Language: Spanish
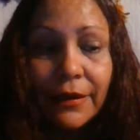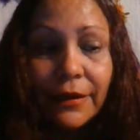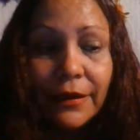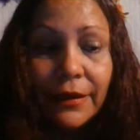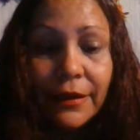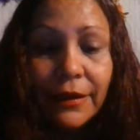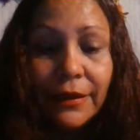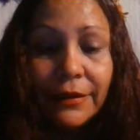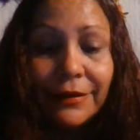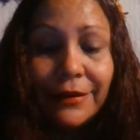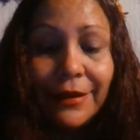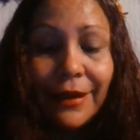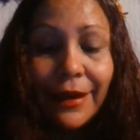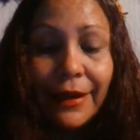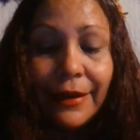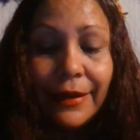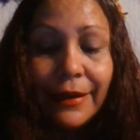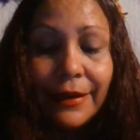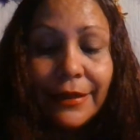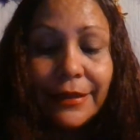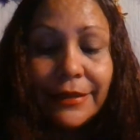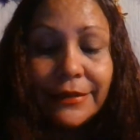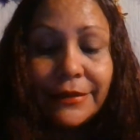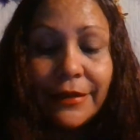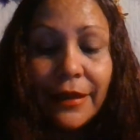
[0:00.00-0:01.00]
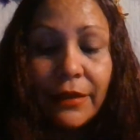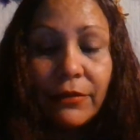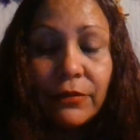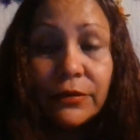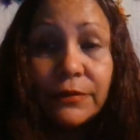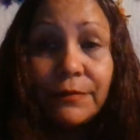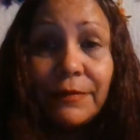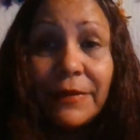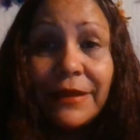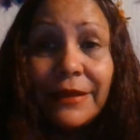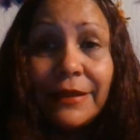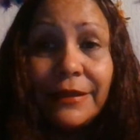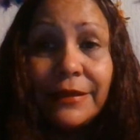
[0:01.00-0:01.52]
entrar en estados
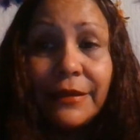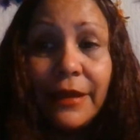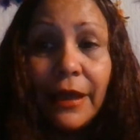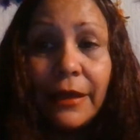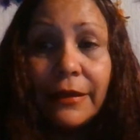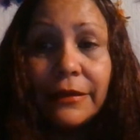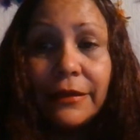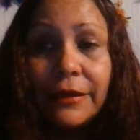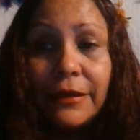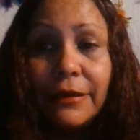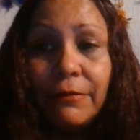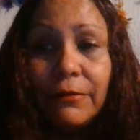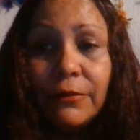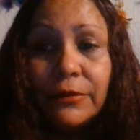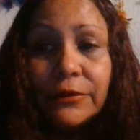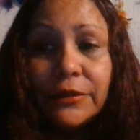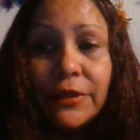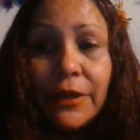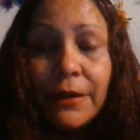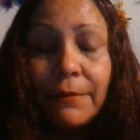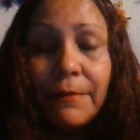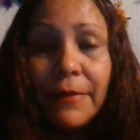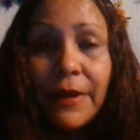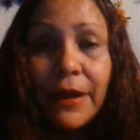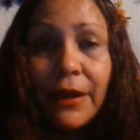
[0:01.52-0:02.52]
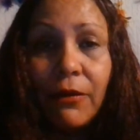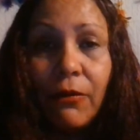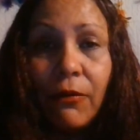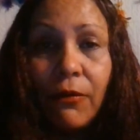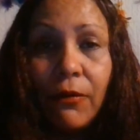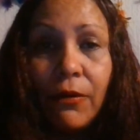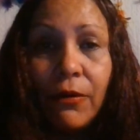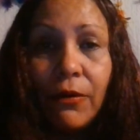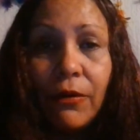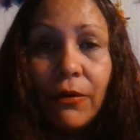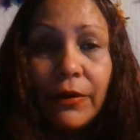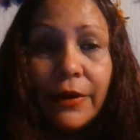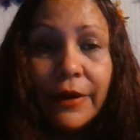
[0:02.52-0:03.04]
meditativos que
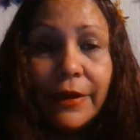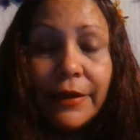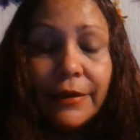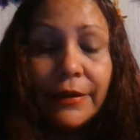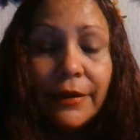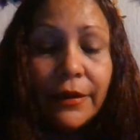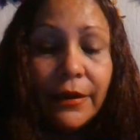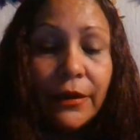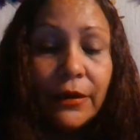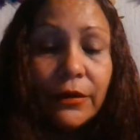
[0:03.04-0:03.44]
mejoren